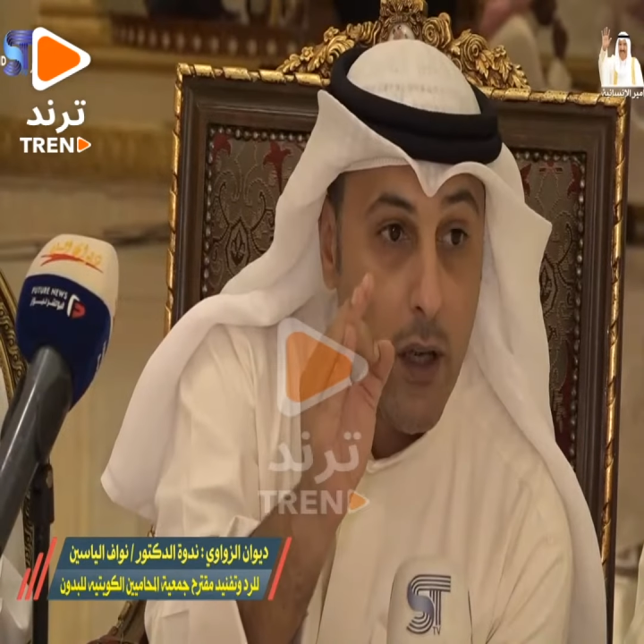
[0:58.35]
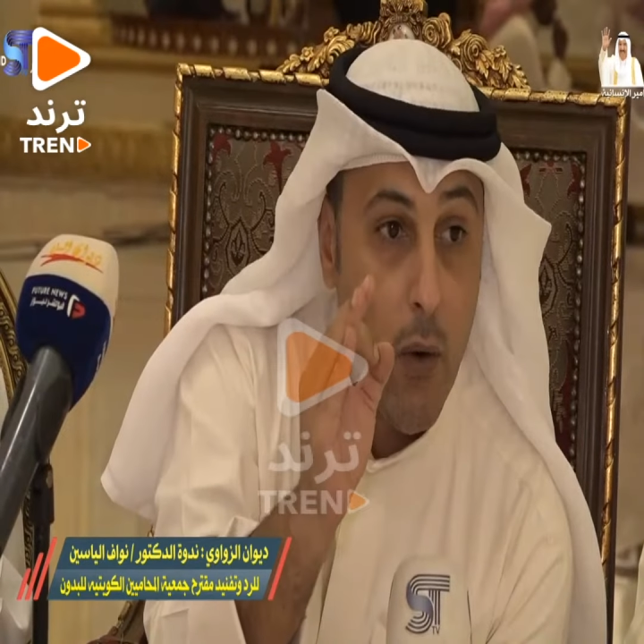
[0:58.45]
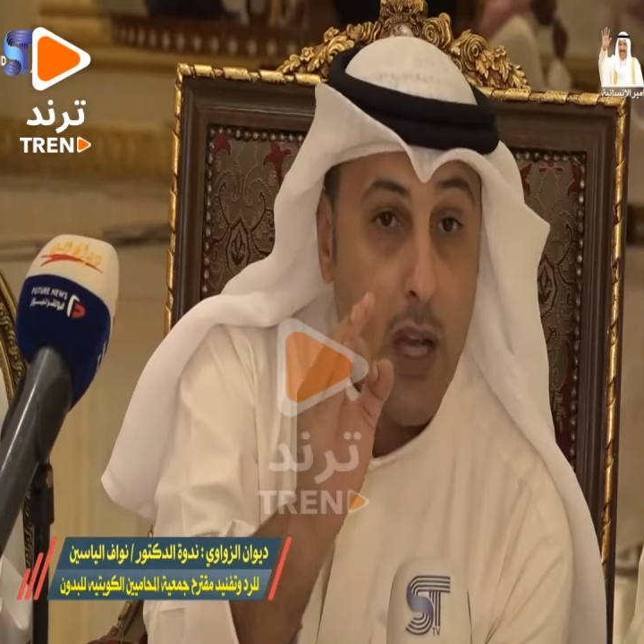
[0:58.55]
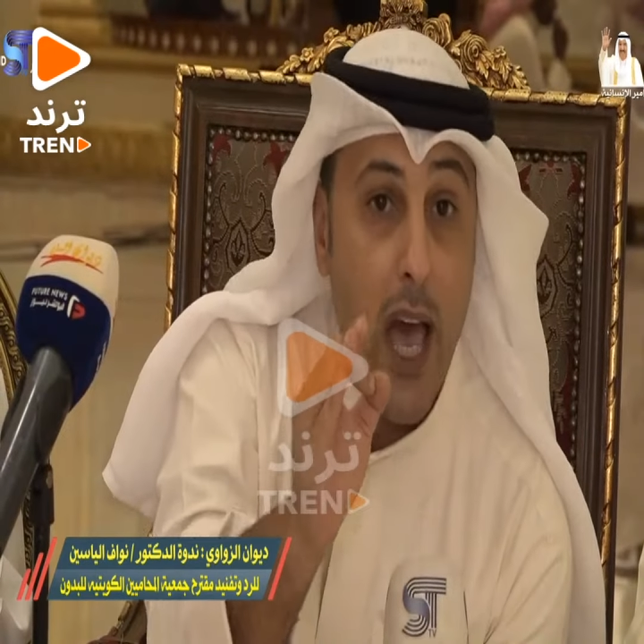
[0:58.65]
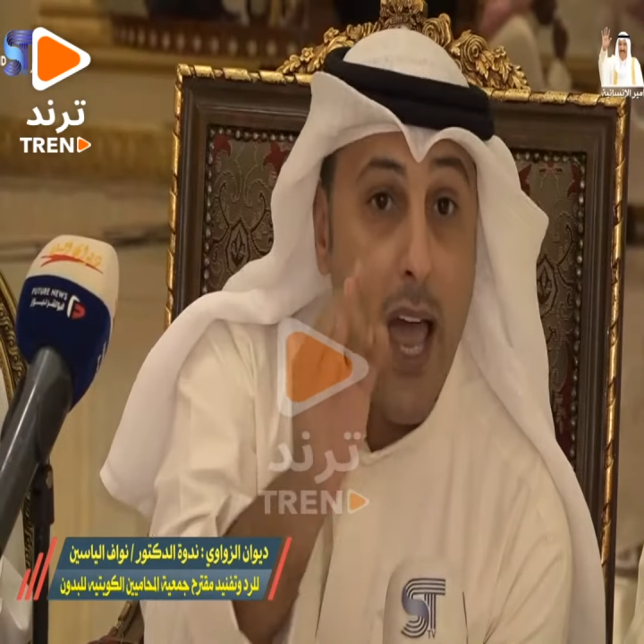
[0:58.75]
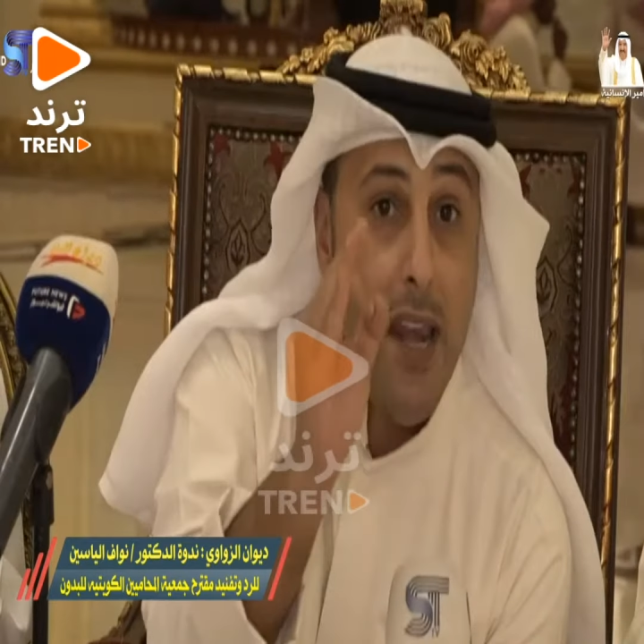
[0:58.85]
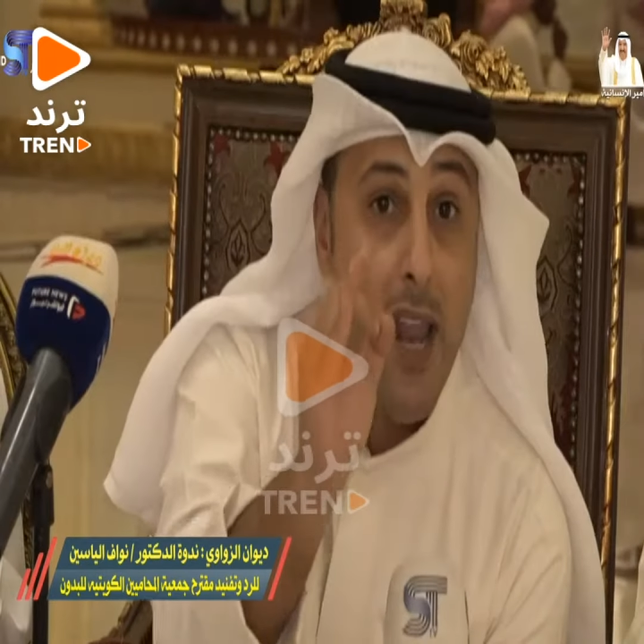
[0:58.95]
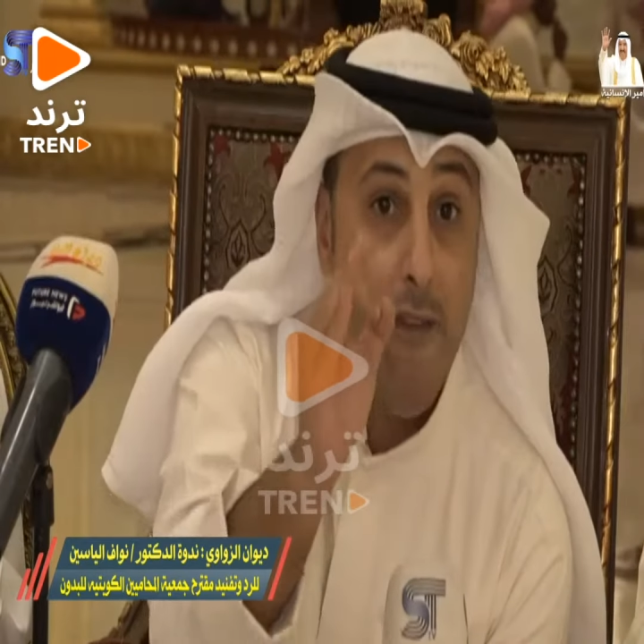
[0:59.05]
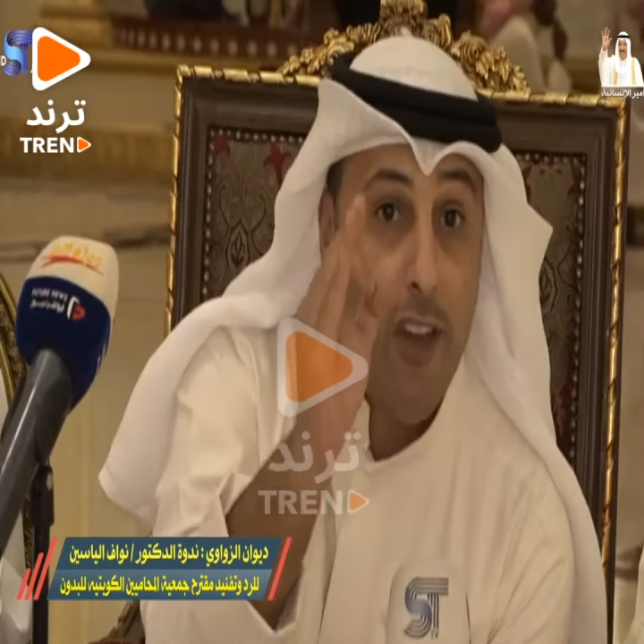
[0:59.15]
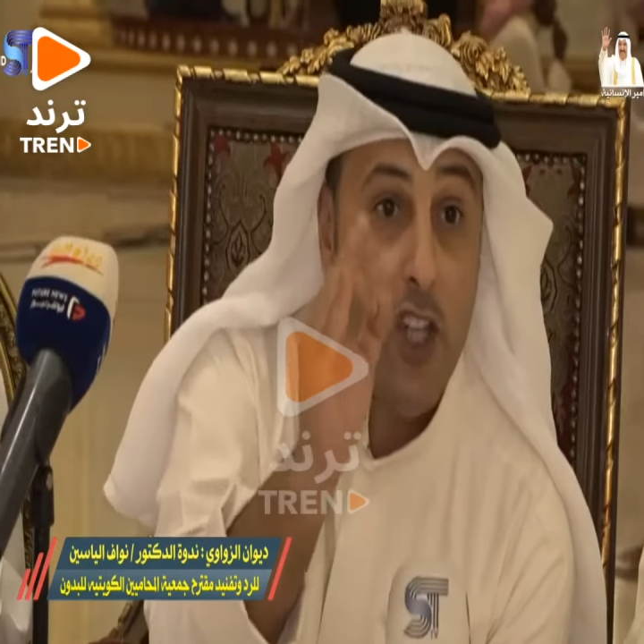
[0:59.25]

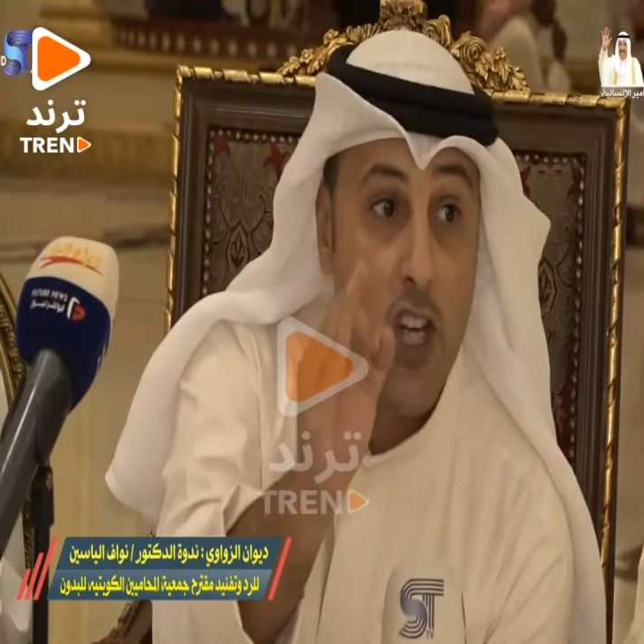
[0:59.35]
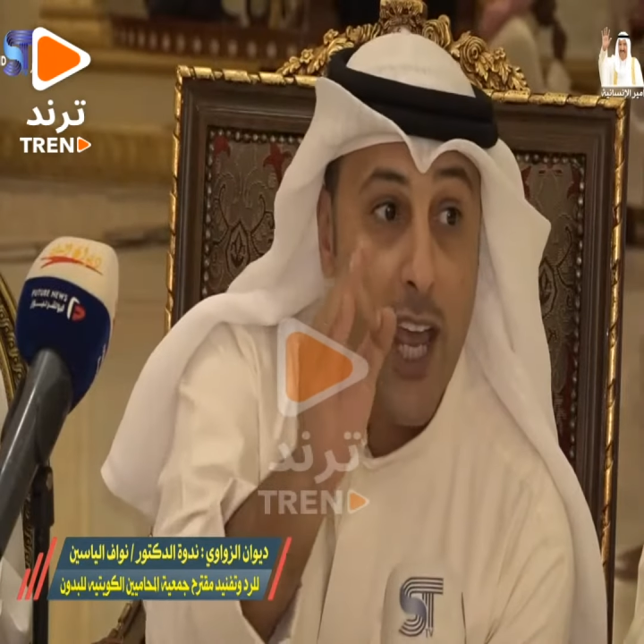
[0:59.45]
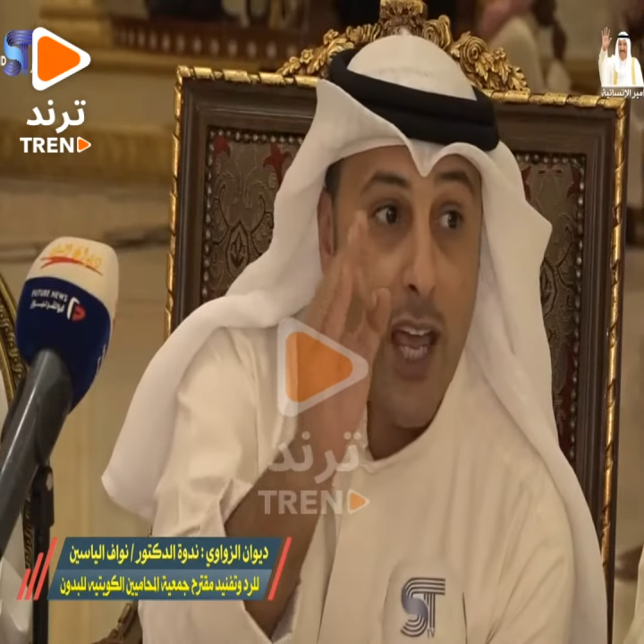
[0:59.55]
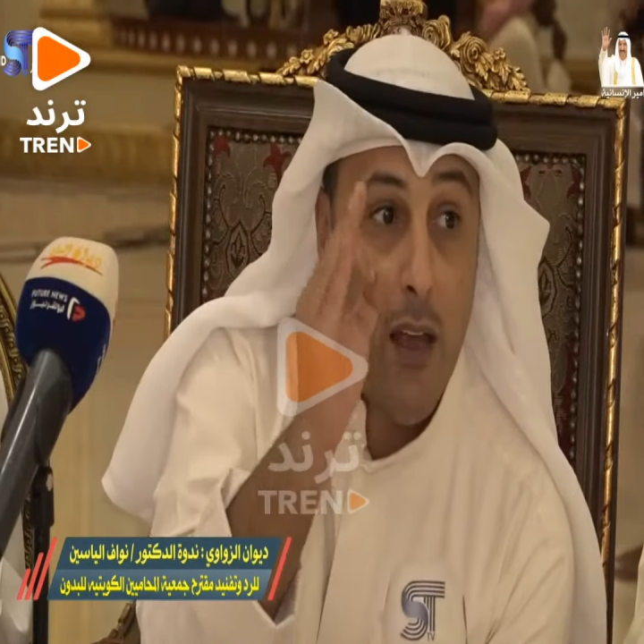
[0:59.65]
وكأن في شيء